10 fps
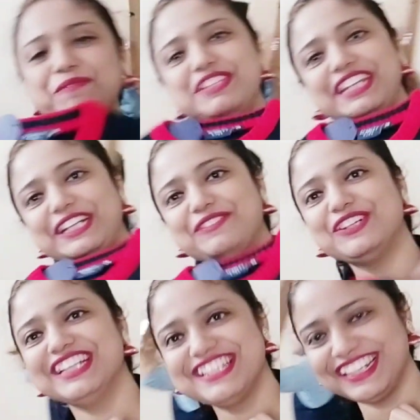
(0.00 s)
मुझे रेड
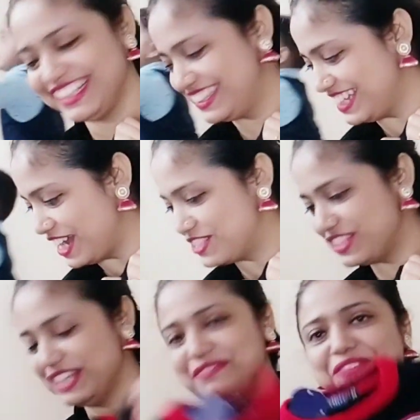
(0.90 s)
बहुत अच्छा लगता है
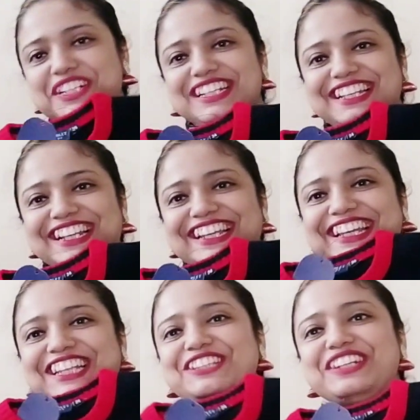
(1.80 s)
एक्चुअली अपने बेटे के
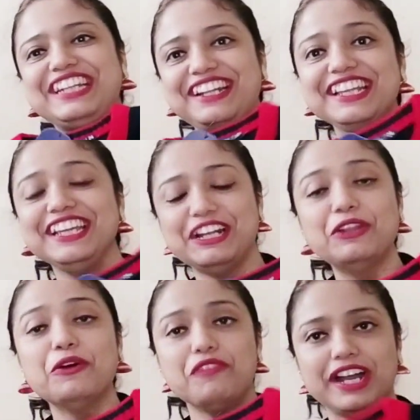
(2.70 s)
लिए तो रेड
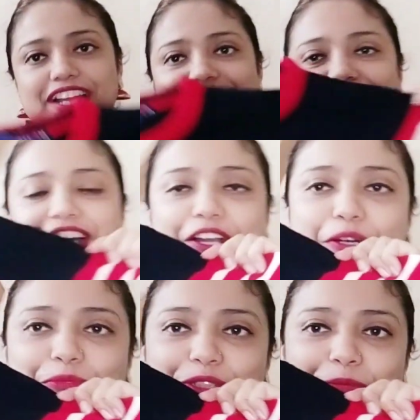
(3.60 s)
येलो व्हाइट
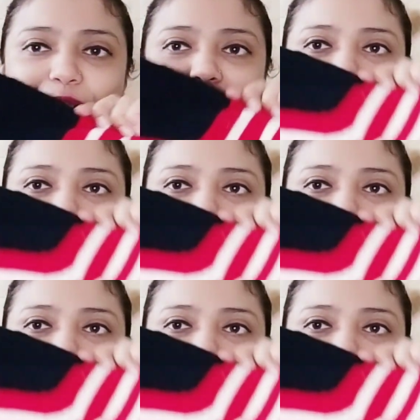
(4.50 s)
मुझे बहुत